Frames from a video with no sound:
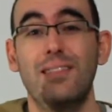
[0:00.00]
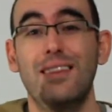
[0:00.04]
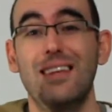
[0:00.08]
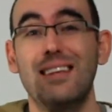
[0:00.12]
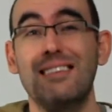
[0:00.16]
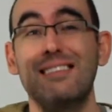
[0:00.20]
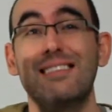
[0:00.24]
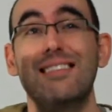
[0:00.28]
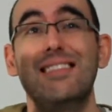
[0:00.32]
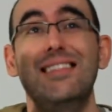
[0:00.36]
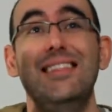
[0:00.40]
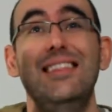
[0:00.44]

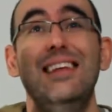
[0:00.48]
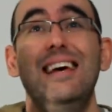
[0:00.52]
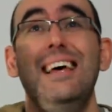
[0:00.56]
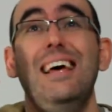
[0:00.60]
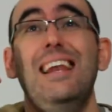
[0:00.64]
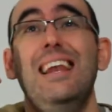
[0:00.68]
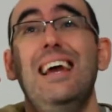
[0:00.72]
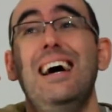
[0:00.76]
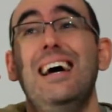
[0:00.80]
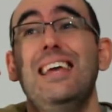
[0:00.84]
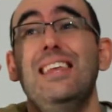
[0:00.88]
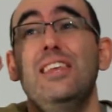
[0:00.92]
desde
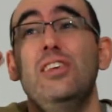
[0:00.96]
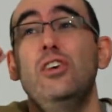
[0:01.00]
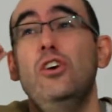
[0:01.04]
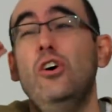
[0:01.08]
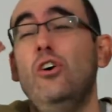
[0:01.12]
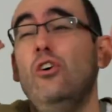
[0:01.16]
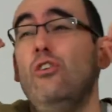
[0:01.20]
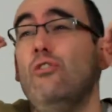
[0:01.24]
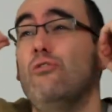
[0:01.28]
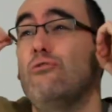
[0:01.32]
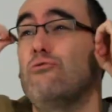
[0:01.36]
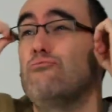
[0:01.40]
el
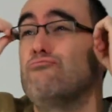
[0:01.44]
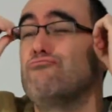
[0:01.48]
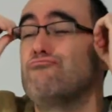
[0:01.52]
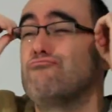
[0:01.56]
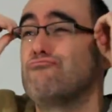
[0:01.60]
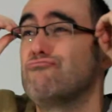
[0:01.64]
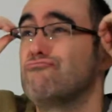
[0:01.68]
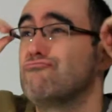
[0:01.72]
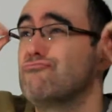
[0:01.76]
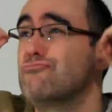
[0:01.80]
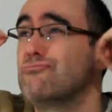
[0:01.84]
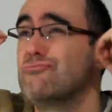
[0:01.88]
año
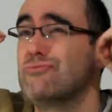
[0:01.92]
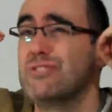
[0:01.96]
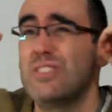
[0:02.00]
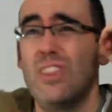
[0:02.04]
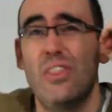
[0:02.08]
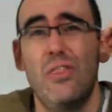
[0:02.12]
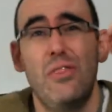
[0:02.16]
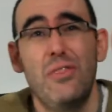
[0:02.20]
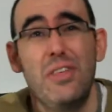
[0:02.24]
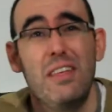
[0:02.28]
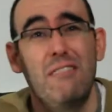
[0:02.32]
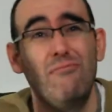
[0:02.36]

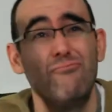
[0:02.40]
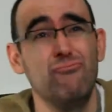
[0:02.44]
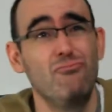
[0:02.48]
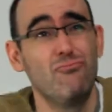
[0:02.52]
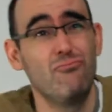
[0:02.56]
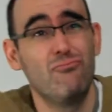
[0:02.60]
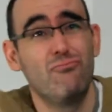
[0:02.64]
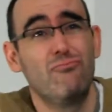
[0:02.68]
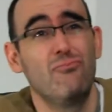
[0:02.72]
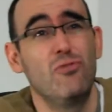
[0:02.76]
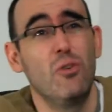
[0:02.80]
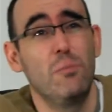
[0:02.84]

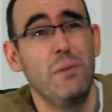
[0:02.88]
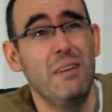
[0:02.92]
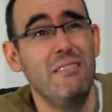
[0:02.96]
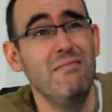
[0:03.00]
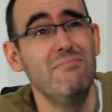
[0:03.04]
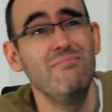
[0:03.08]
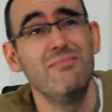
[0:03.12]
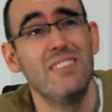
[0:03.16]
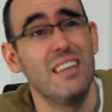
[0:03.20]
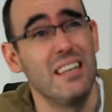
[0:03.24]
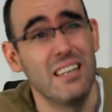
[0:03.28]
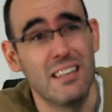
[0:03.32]

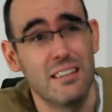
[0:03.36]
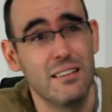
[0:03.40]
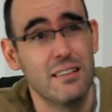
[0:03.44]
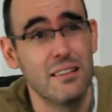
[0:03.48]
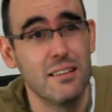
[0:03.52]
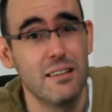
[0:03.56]
120.